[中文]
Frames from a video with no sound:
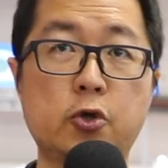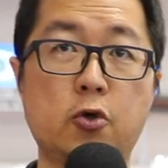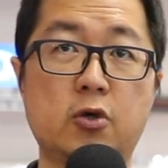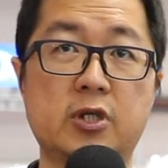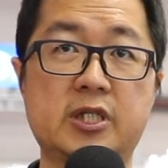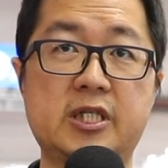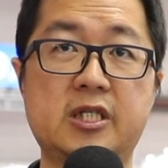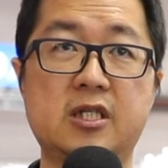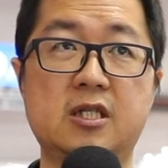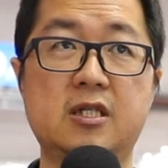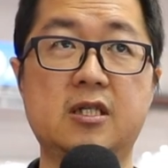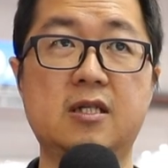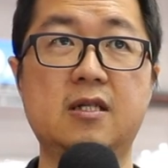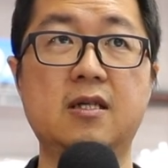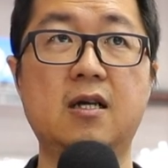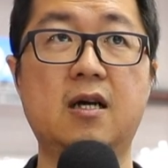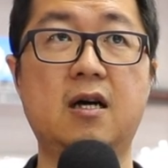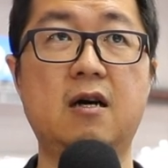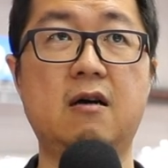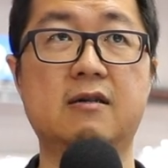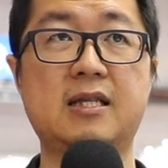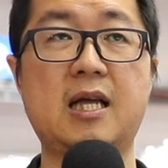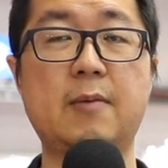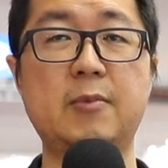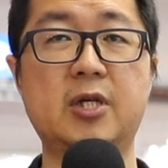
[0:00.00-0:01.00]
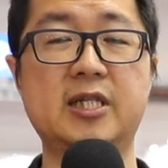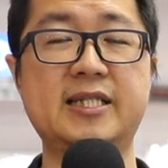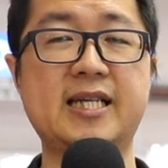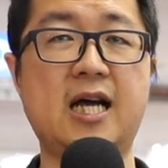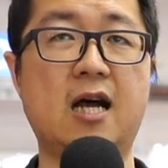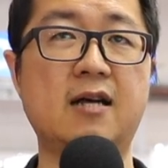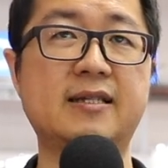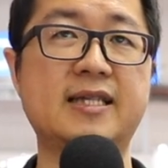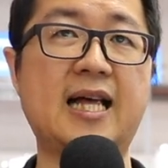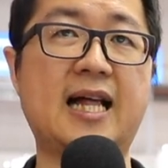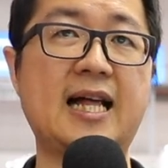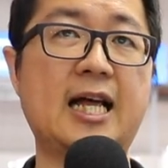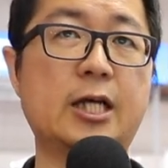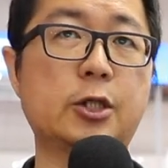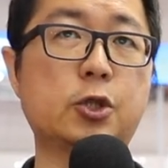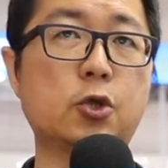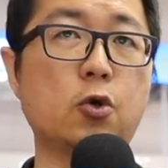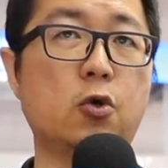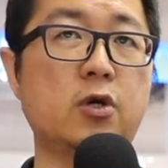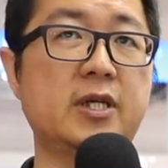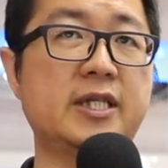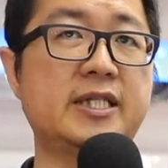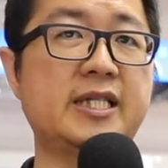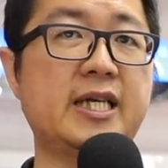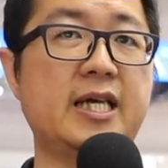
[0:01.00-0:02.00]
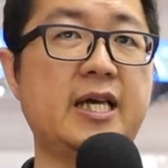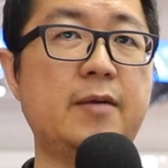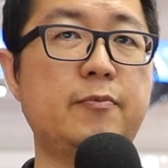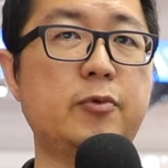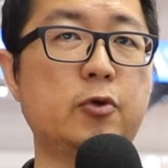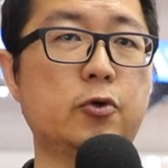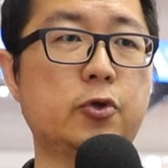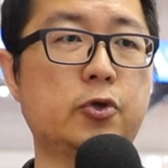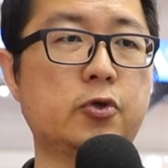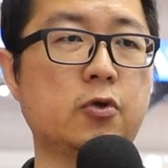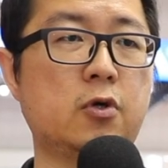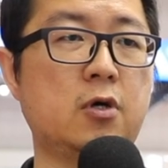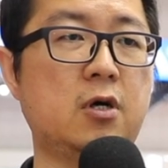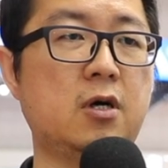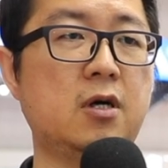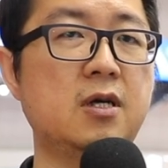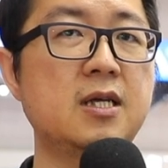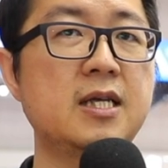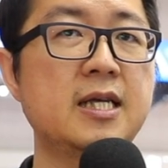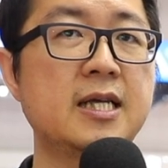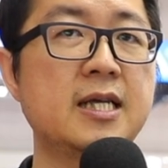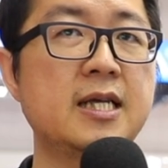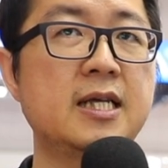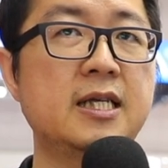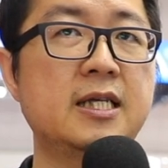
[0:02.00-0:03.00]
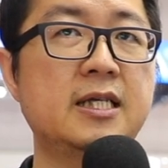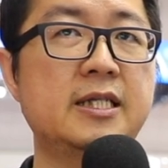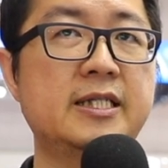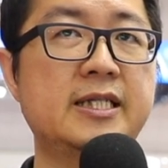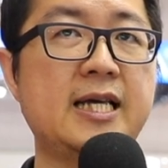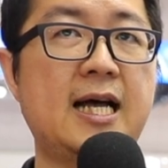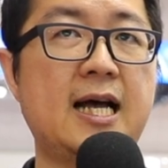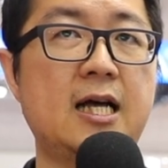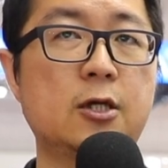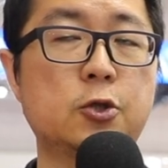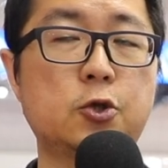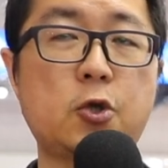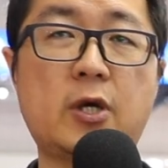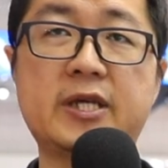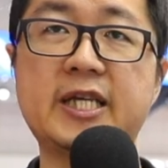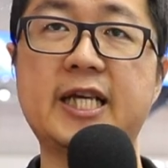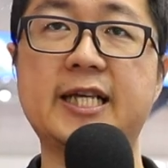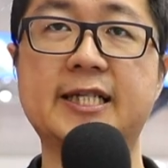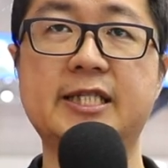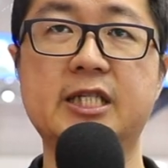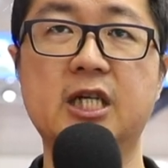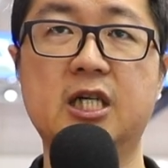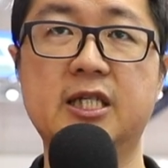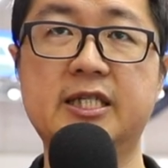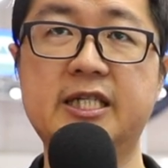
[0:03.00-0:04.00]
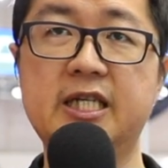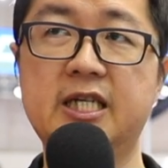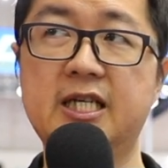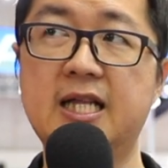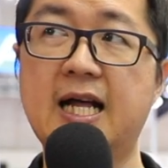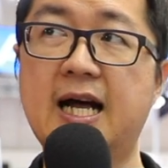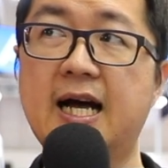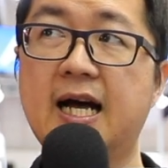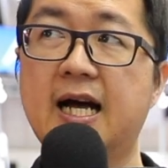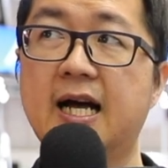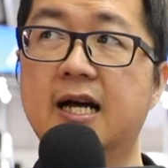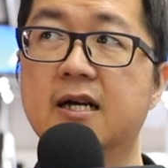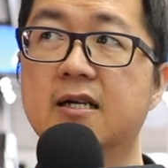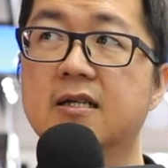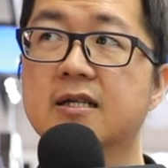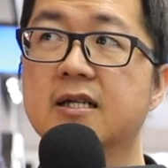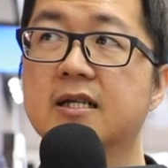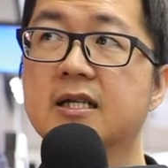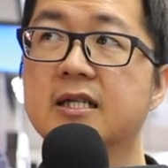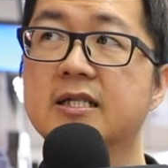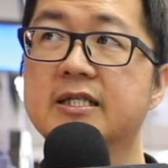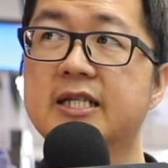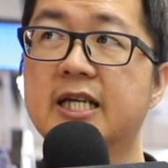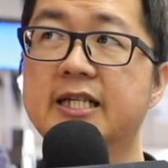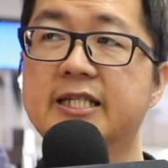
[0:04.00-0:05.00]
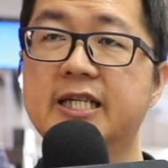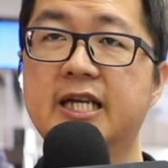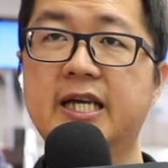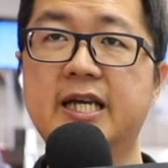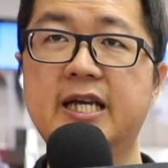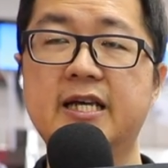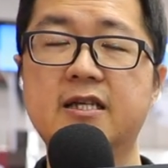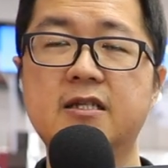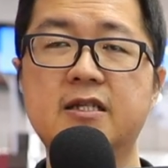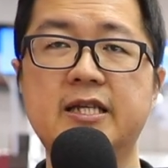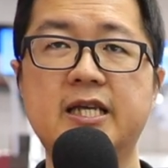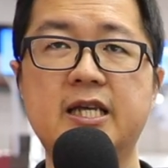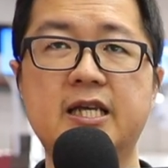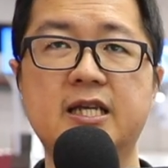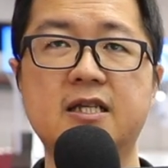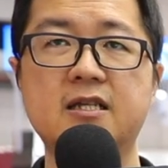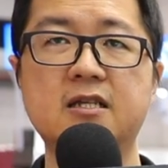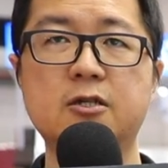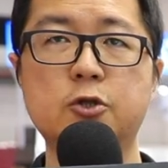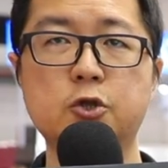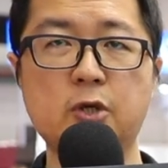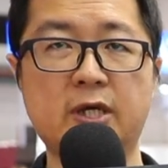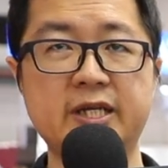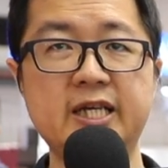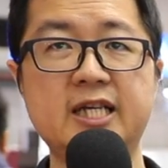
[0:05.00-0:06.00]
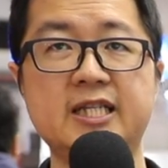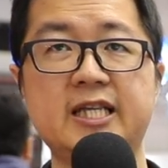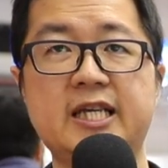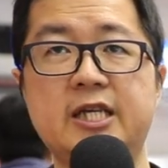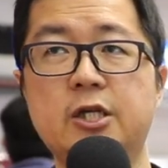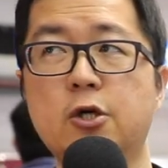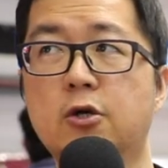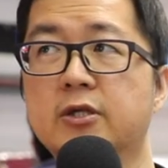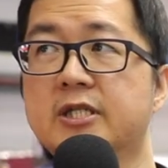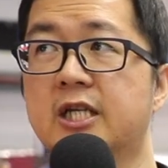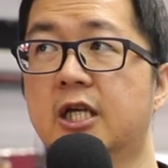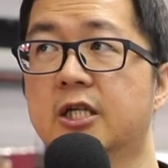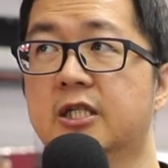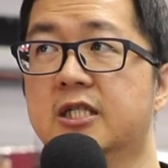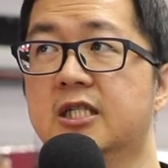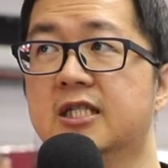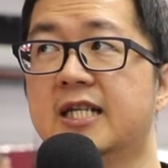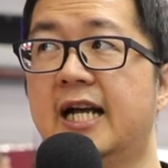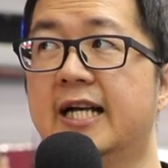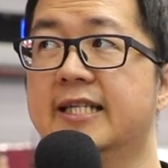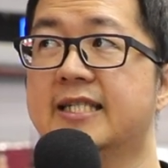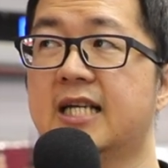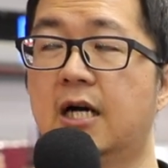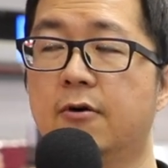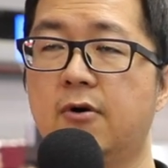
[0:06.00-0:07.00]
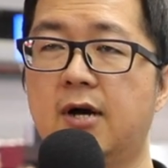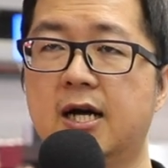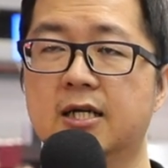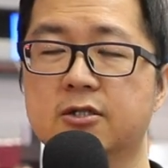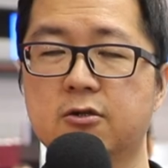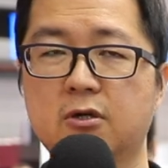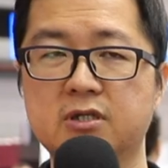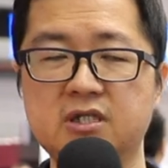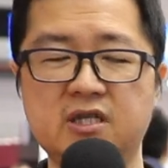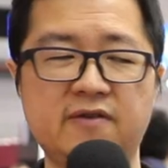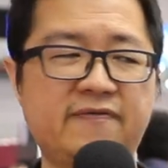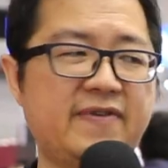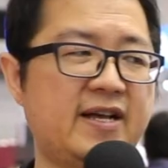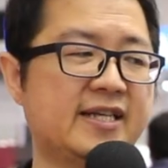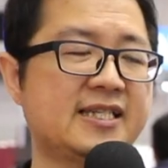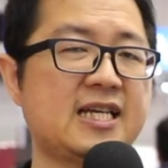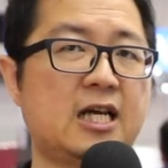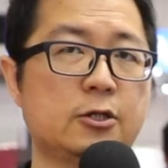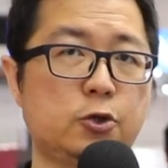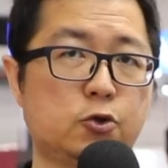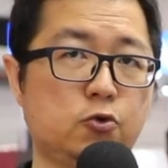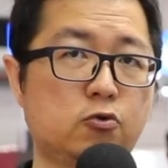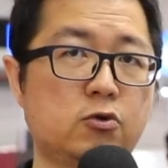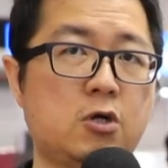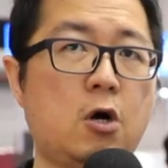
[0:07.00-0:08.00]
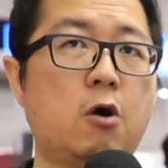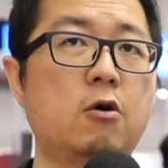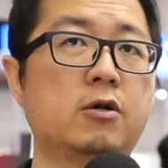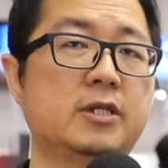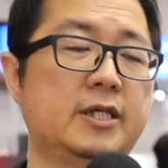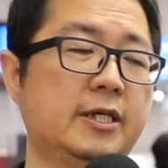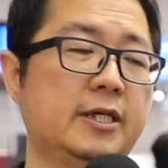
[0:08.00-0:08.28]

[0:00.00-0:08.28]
作室，哦，他们想要拿来做一些，比如说像专业设计啦这些专业的应用程式来讲话都是非常足够